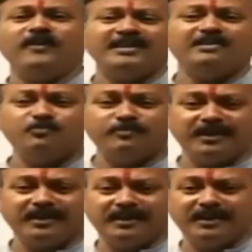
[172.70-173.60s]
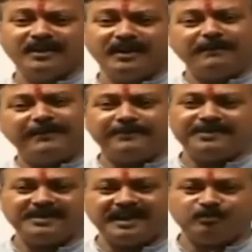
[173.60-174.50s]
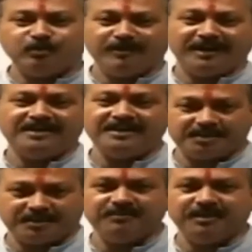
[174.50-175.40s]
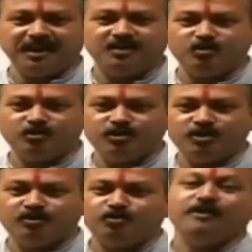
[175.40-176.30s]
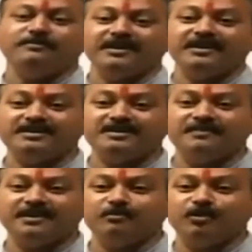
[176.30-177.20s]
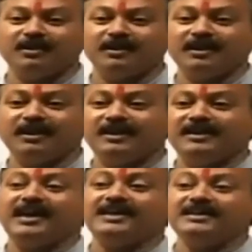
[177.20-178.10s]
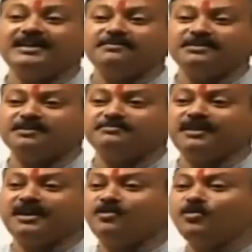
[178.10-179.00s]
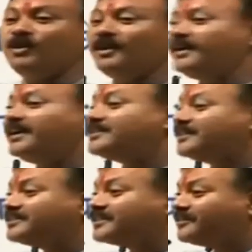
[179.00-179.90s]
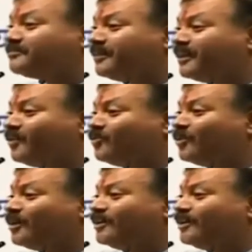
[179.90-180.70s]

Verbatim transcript: क्यों फालतू में हमारे पास या तो मराठी शब्द ना हो तो हम अंग्रेजी में बोल रहे हैं या हिंदी में शब्द ना हो या संस्कृत में ना